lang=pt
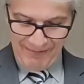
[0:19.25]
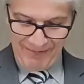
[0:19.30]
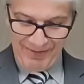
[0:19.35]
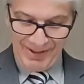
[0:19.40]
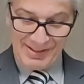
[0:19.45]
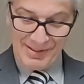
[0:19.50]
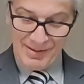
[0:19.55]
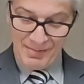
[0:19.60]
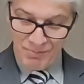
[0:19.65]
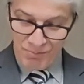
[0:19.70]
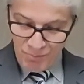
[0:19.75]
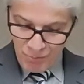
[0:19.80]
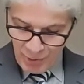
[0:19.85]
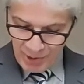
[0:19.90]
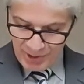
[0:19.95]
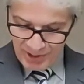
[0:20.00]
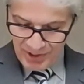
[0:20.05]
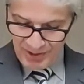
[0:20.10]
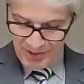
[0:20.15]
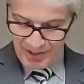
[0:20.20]
vai ser
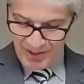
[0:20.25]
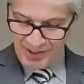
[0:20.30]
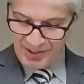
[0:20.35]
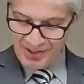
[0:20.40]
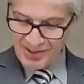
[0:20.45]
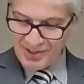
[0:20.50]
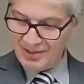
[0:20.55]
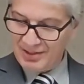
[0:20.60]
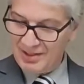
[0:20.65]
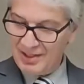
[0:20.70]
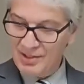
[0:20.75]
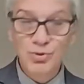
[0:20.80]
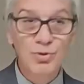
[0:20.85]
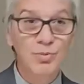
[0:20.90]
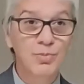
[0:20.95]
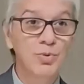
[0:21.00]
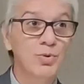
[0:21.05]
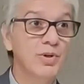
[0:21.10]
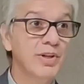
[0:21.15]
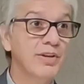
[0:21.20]
muito interessante, é
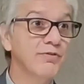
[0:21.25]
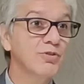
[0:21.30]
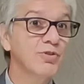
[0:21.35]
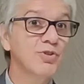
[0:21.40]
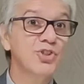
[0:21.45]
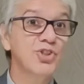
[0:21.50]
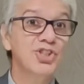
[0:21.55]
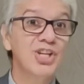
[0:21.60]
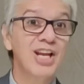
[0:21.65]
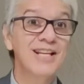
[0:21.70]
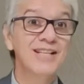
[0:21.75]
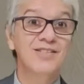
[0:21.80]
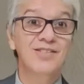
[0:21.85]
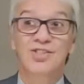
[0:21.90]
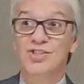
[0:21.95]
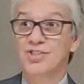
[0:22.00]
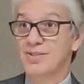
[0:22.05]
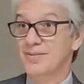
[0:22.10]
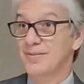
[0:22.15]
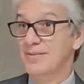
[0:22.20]
sobre o livro de
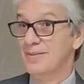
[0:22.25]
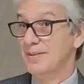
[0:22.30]
Gênesis.